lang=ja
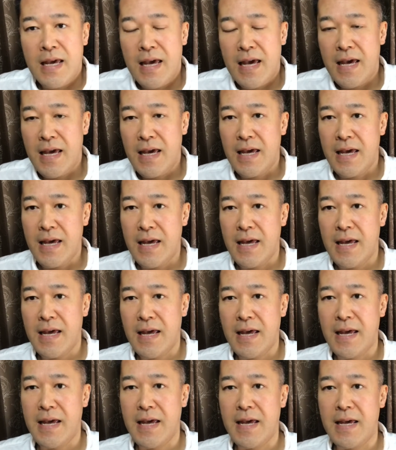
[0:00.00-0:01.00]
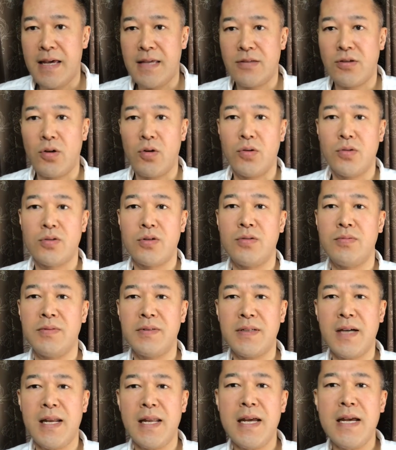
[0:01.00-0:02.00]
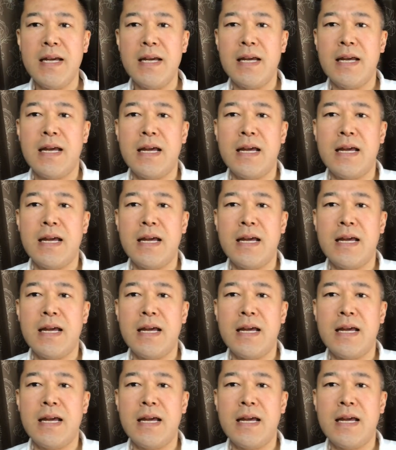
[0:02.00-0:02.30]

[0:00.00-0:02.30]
えー、その自分がね、